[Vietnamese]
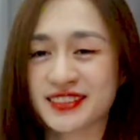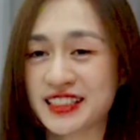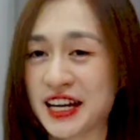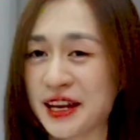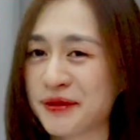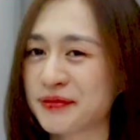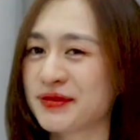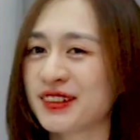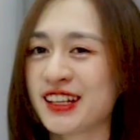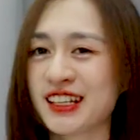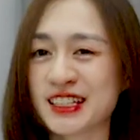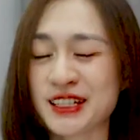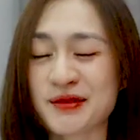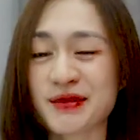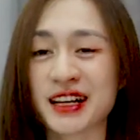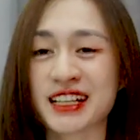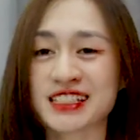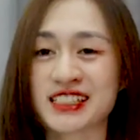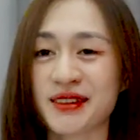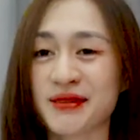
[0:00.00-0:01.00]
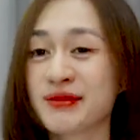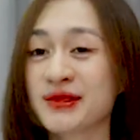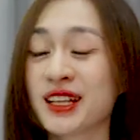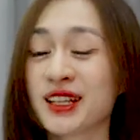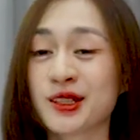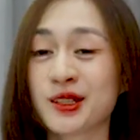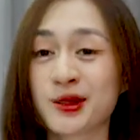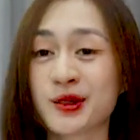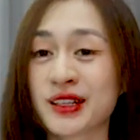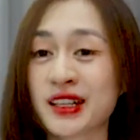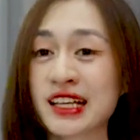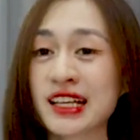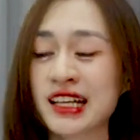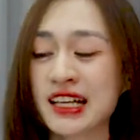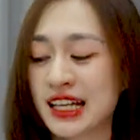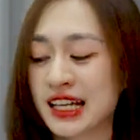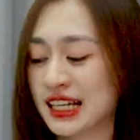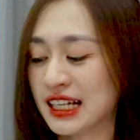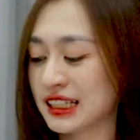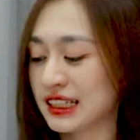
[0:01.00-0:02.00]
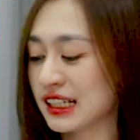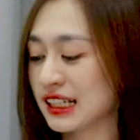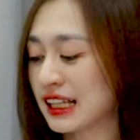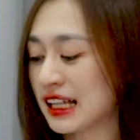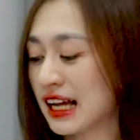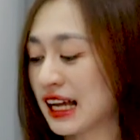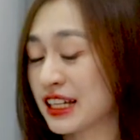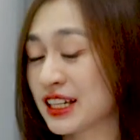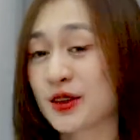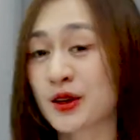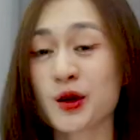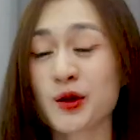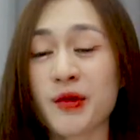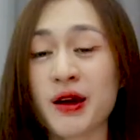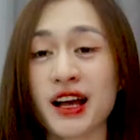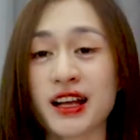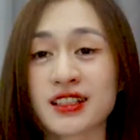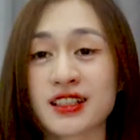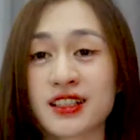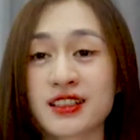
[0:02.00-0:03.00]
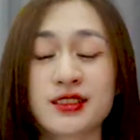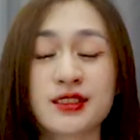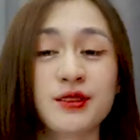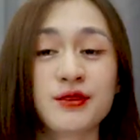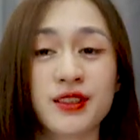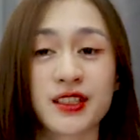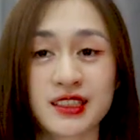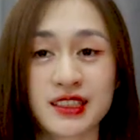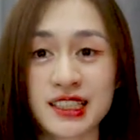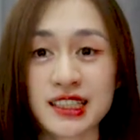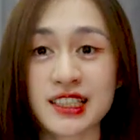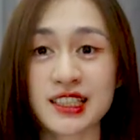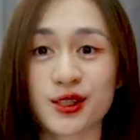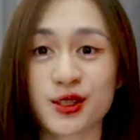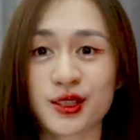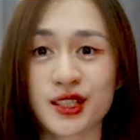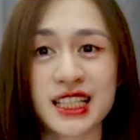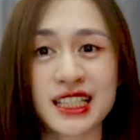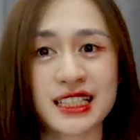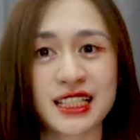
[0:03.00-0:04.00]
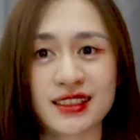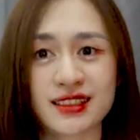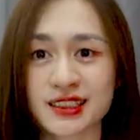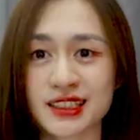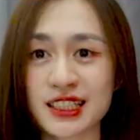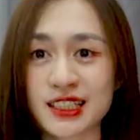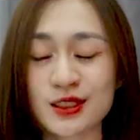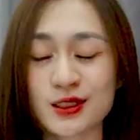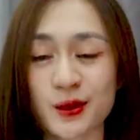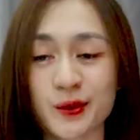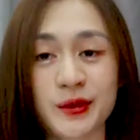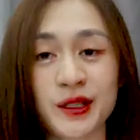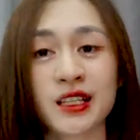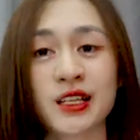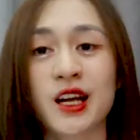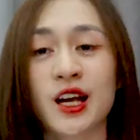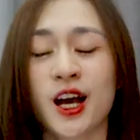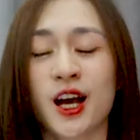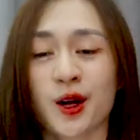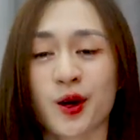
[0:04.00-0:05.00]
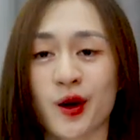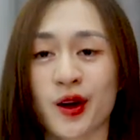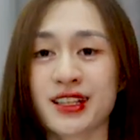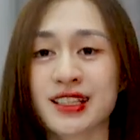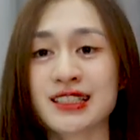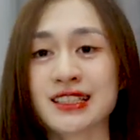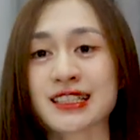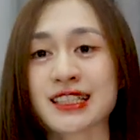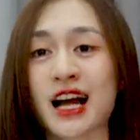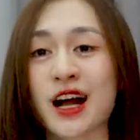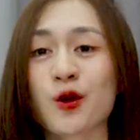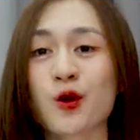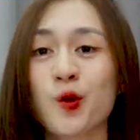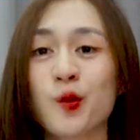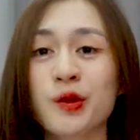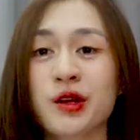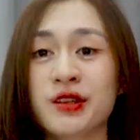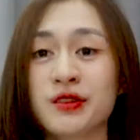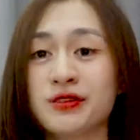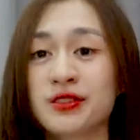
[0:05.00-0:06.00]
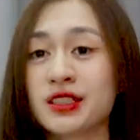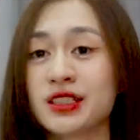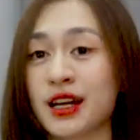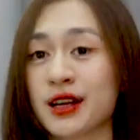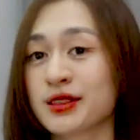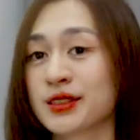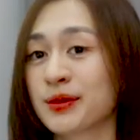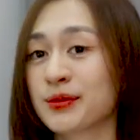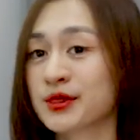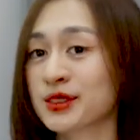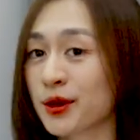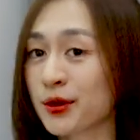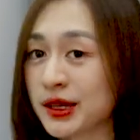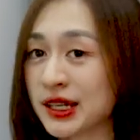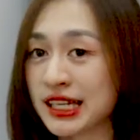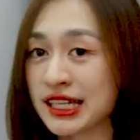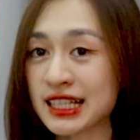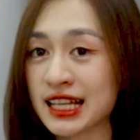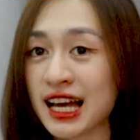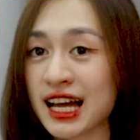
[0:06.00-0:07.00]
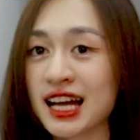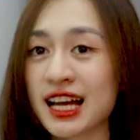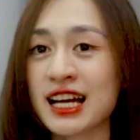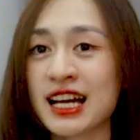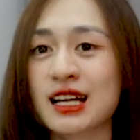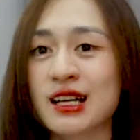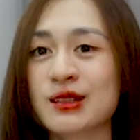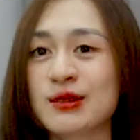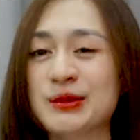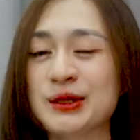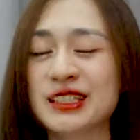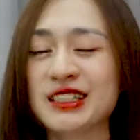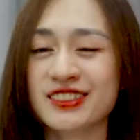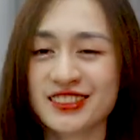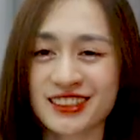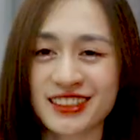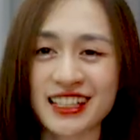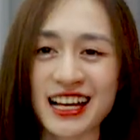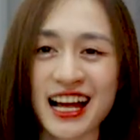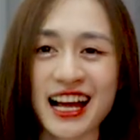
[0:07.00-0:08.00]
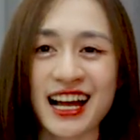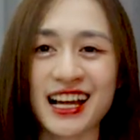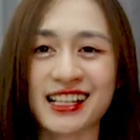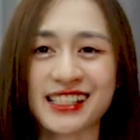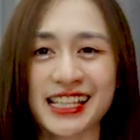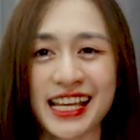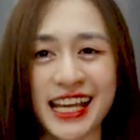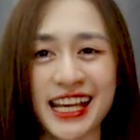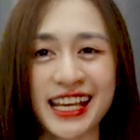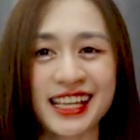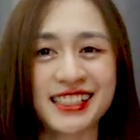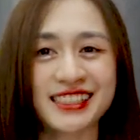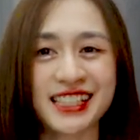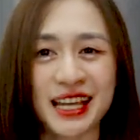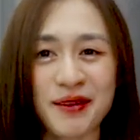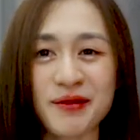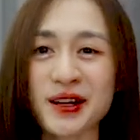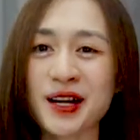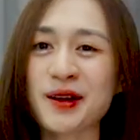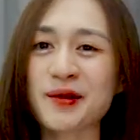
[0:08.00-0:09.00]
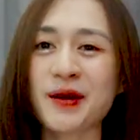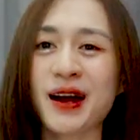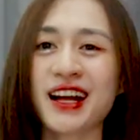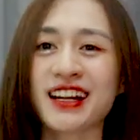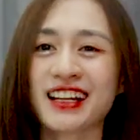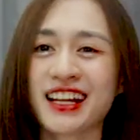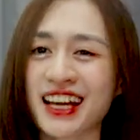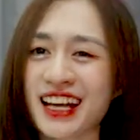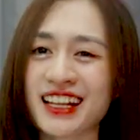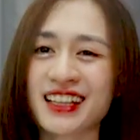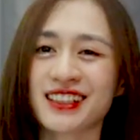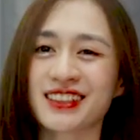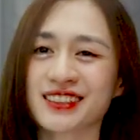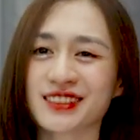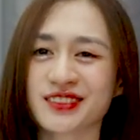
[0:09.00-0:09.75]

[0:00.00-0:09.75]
đẹp lên gấp cả trăm lần luôn ấy nên là nếu các bạn cần tư vấn ấy thì có thể nhắn tin cho mình qua insta của mình phương thảo dấu y nhá mình hứa là sẽ dép các bạn hết